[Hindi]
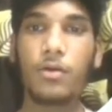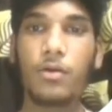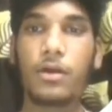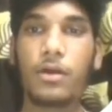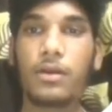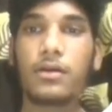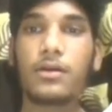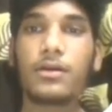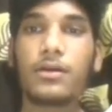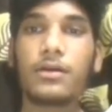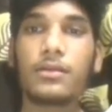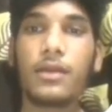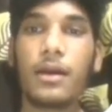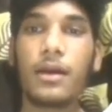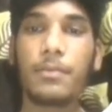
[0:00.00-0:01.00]
और
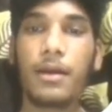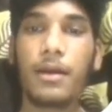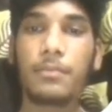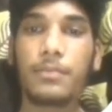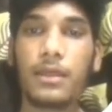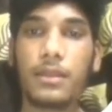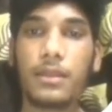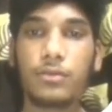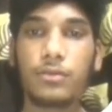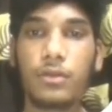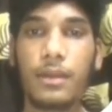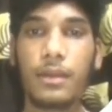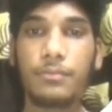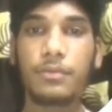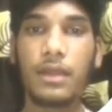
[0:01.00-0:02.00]
यहाँ पे आप देख सकते
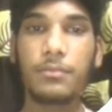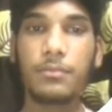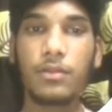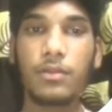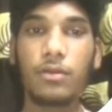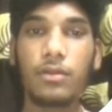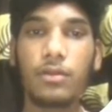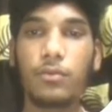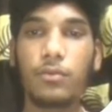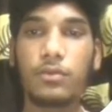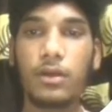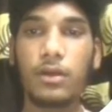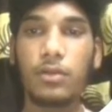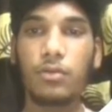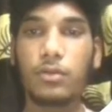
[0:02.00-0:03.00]
हो लेफ्ट साइड में जो है तो
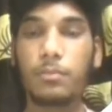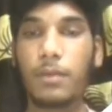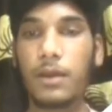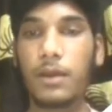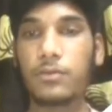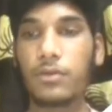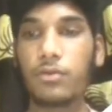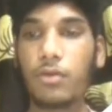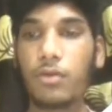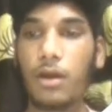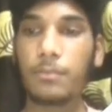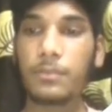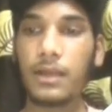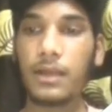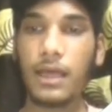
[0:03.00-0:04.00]
उसका जो है तो पासवर्ड जो
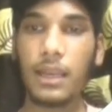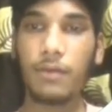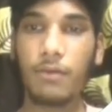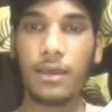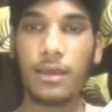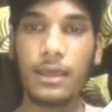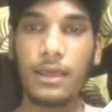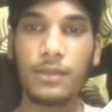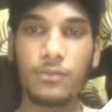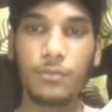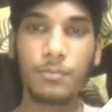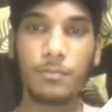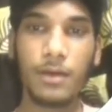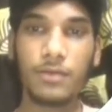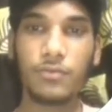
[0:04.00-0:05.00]
आपने डाला हुआ है
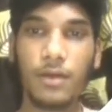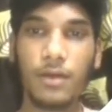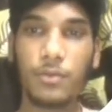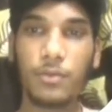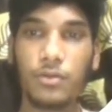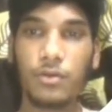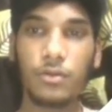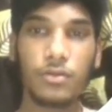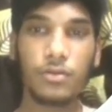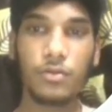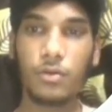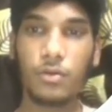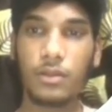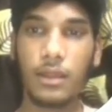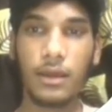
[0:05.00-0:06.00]
तो पासवर्ड आपको जो है तो
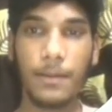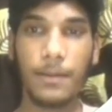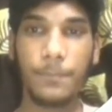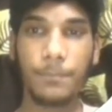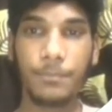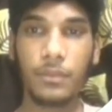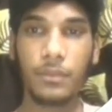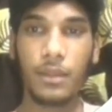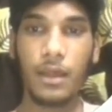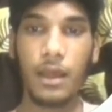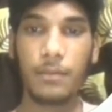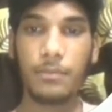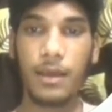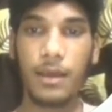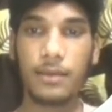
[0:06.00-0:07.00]
शो हो जाएगा
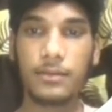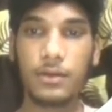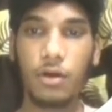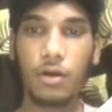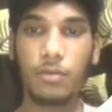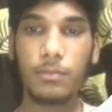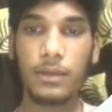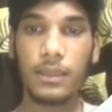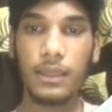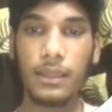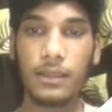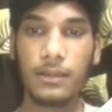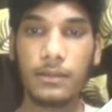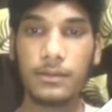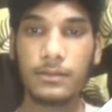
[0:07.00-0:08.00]
आप यहाँ से नॉर्मली
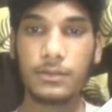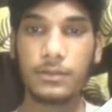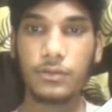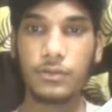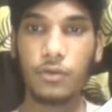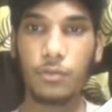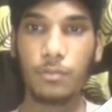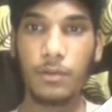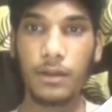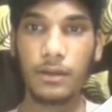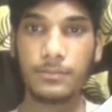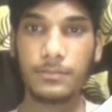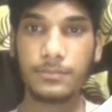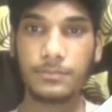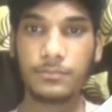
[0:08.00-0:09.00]
इसके
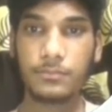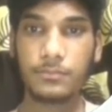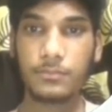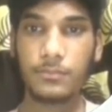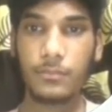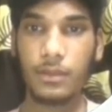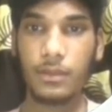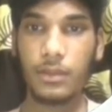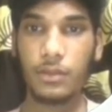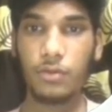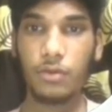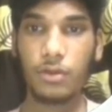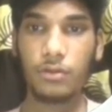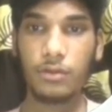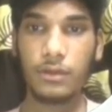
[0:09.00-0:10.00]
ऊपर ये
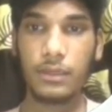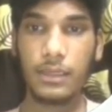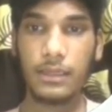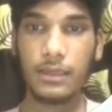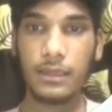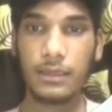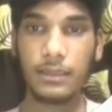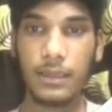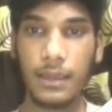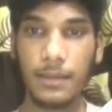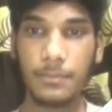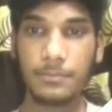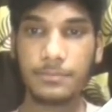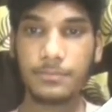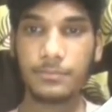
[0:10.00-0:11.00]
जो है तो क्लिक
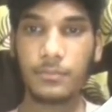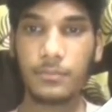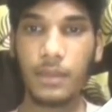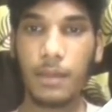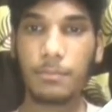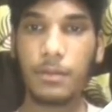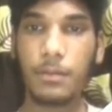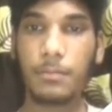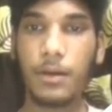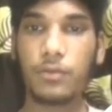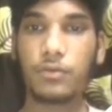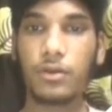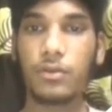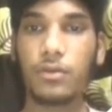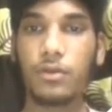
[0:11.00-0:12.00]
करके आपका
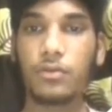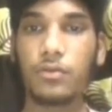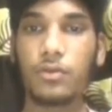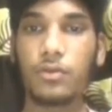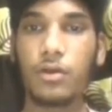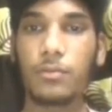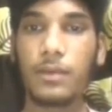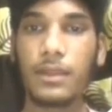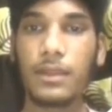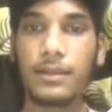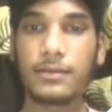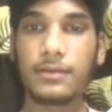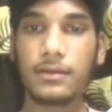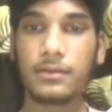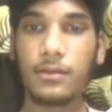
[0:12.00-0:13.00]
पासवर्ड जो है तो नॉर्मली
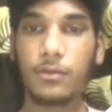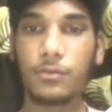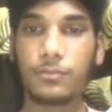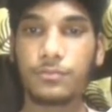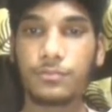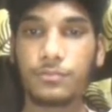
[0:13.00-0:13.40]
देख सकते हो